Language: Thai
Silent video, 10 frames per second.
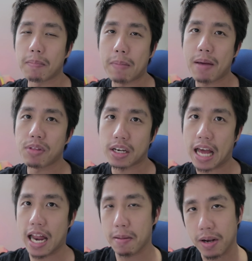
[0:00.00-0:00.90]
แม่ปริศ
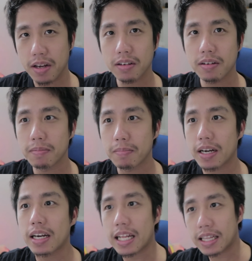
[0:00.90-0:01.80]
นาเนี่ยมั
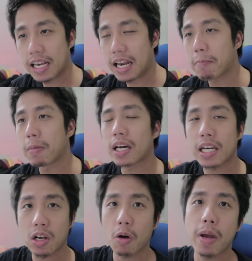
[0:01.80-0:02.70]
นก็เรียนเต้นรำมันก็
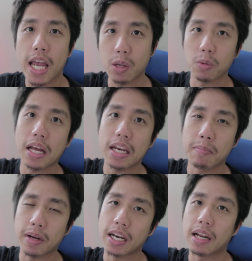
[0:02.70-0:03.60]
เรียนร้องเพลงอยู่ใต้ดิ
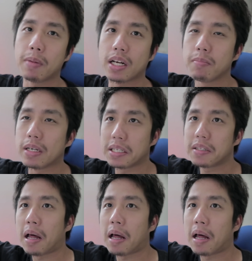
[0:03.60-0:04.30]
นเหมือนกันนะมันก็เหมือน